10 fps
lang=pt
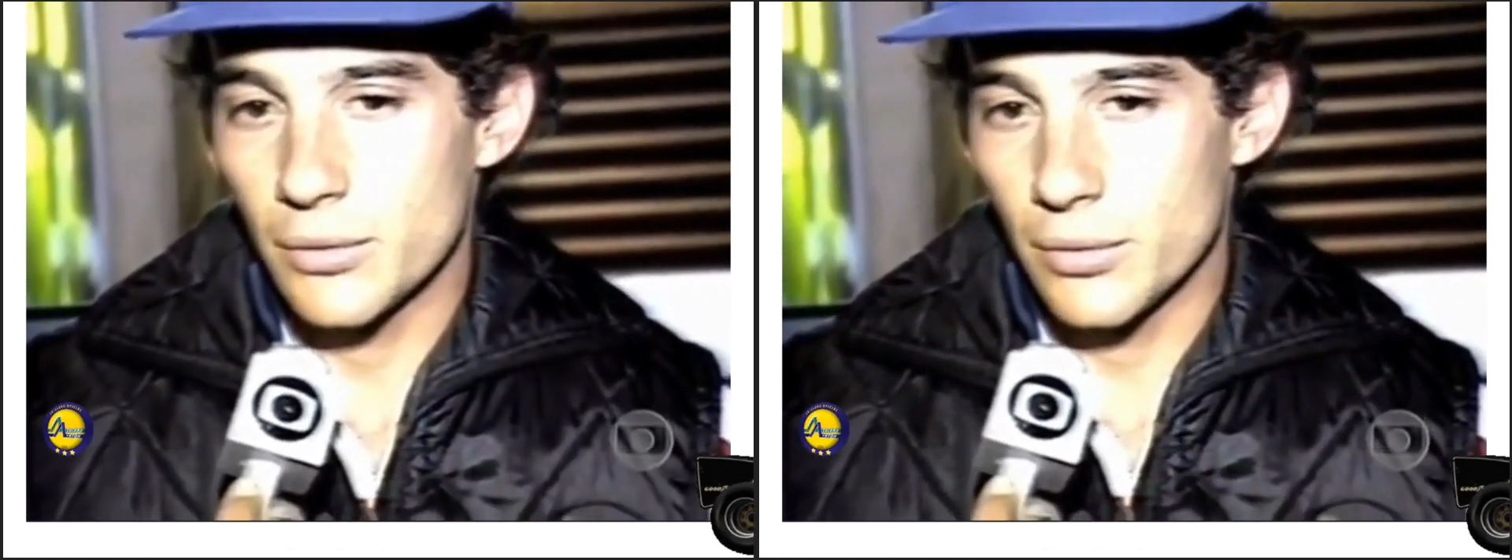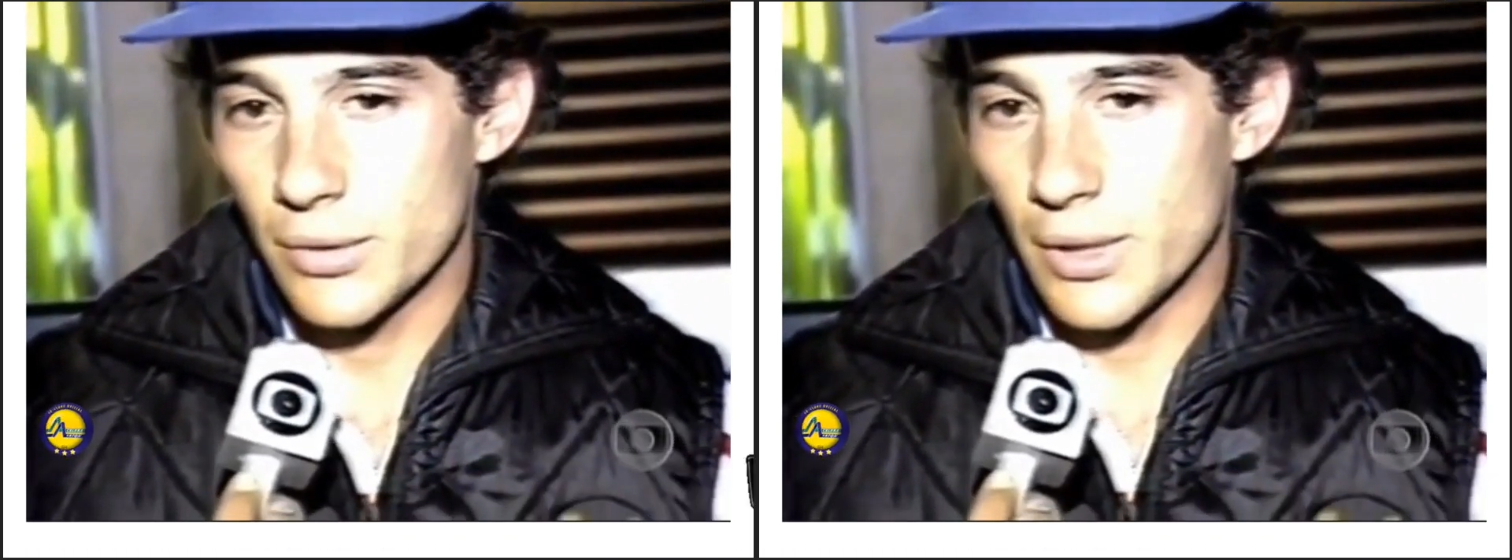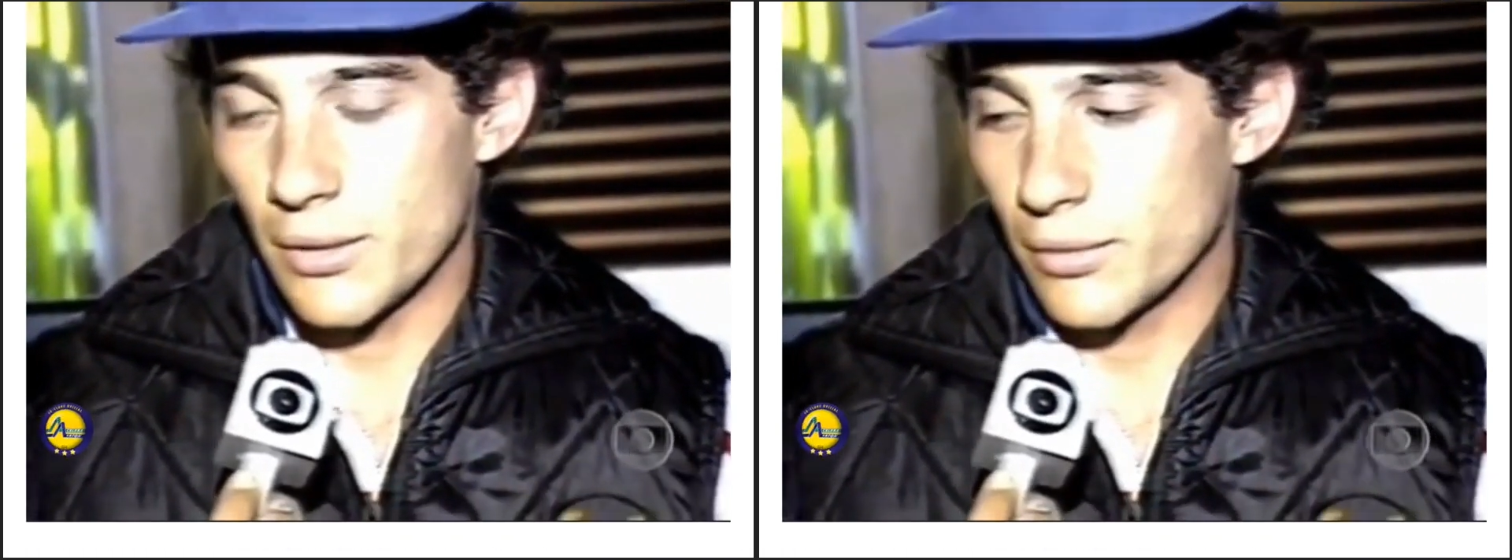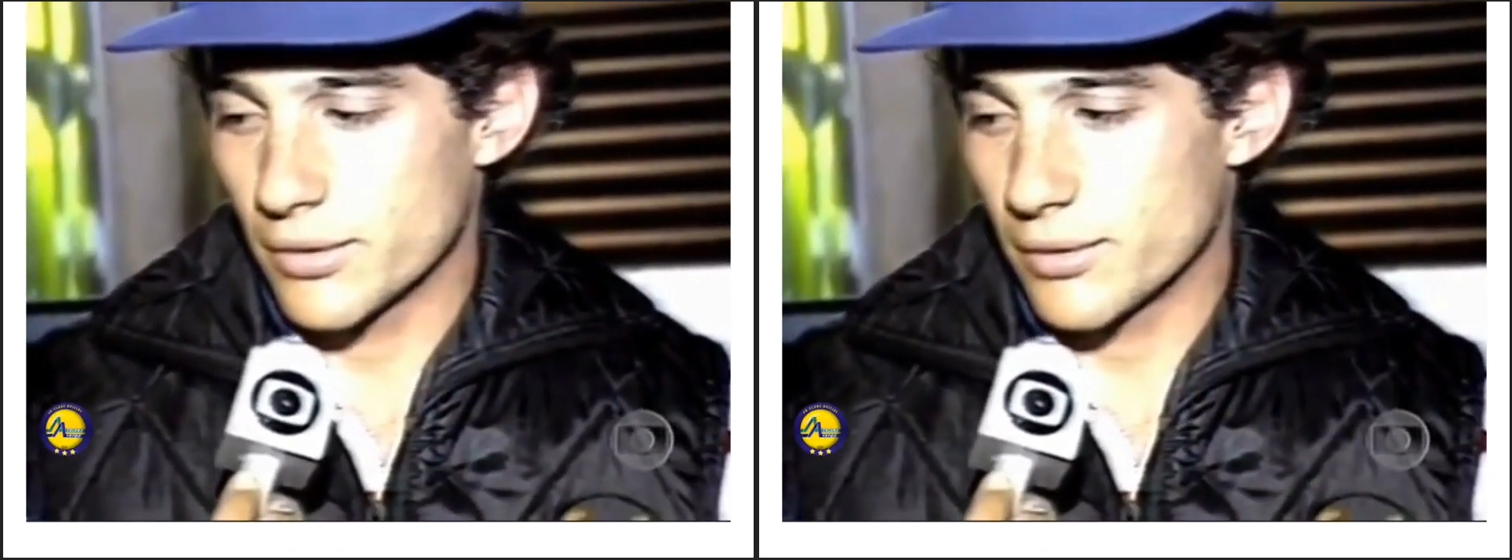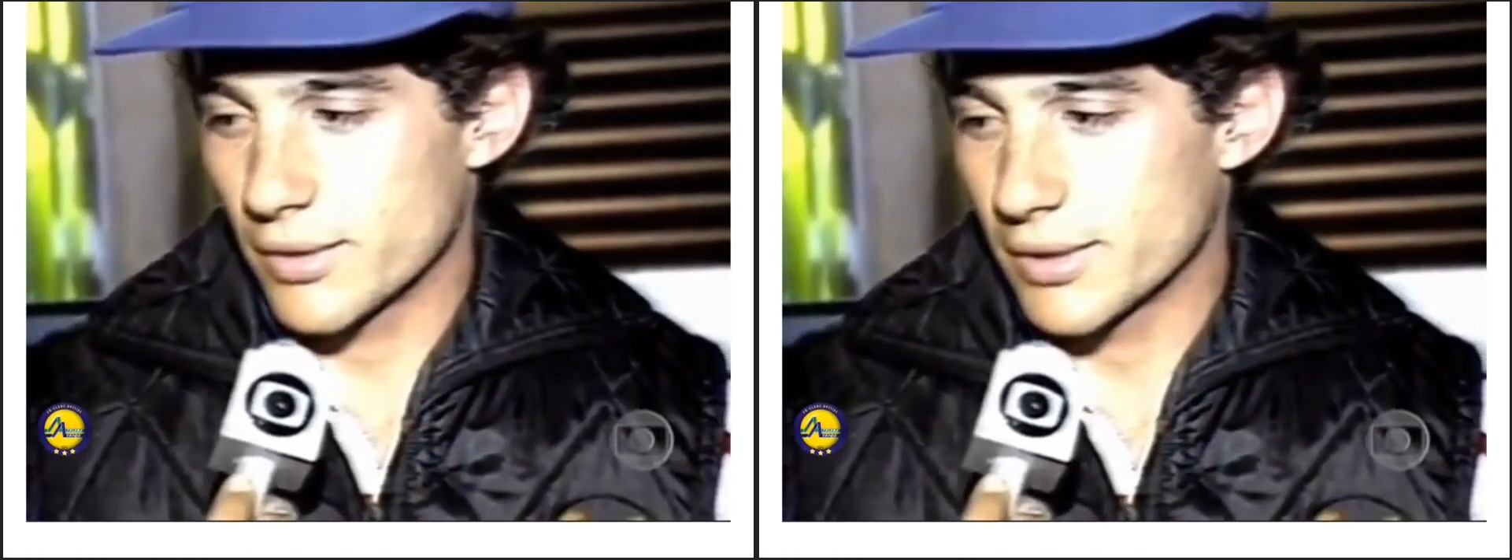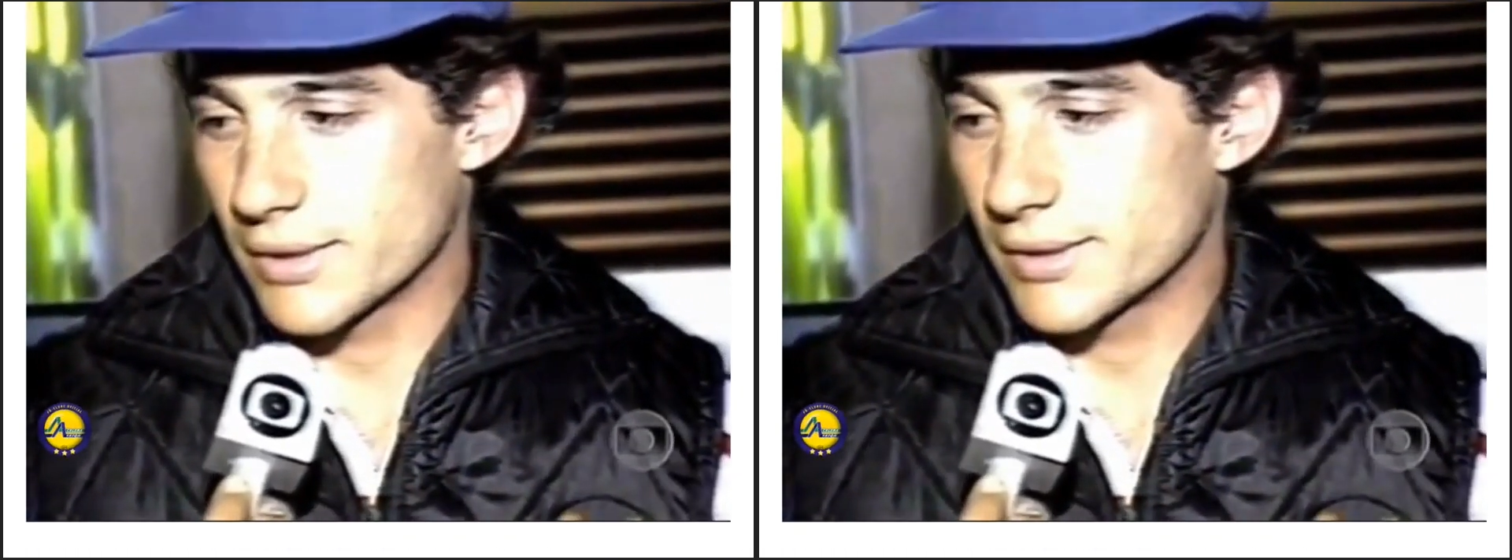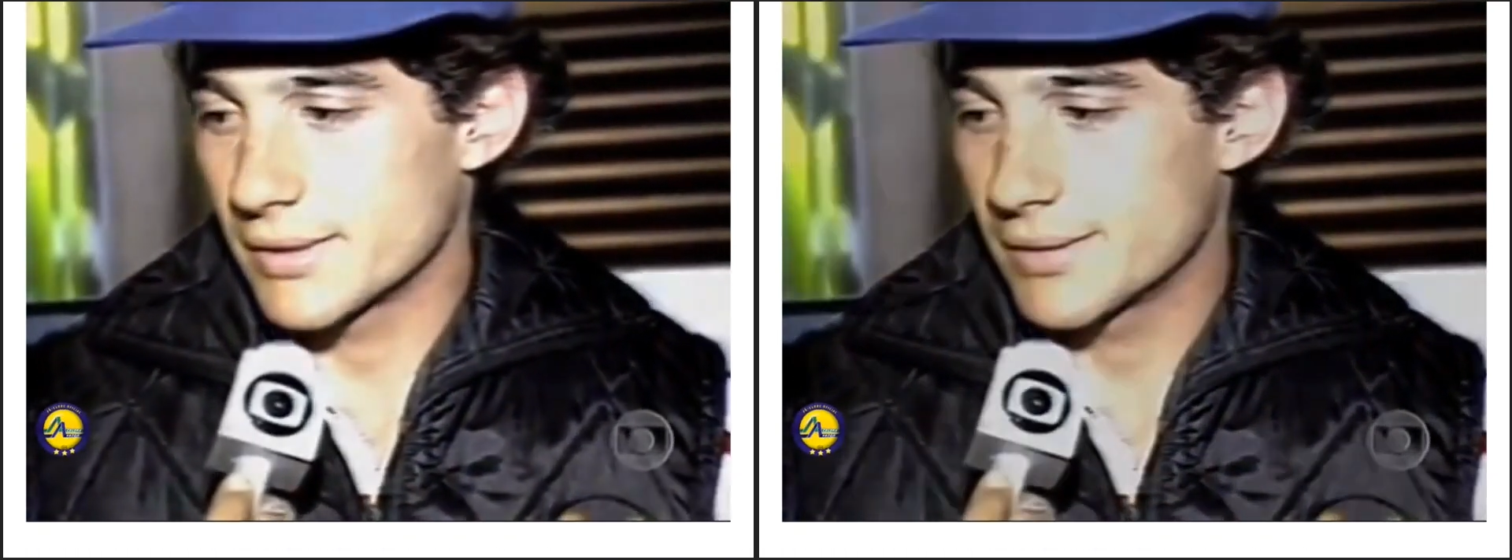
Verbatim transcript: tudo está ao nosso alcance.